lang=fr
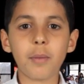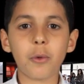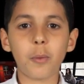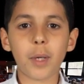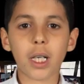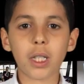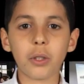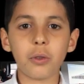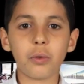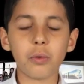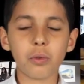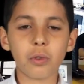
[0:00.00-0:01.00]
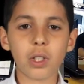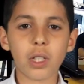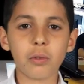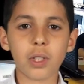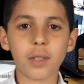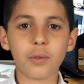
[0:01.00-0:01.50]
pour parler de tout cela,
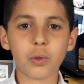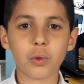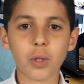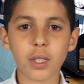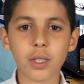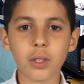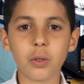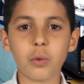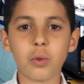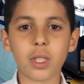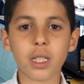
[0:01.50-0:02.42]
nous avons choisi de nous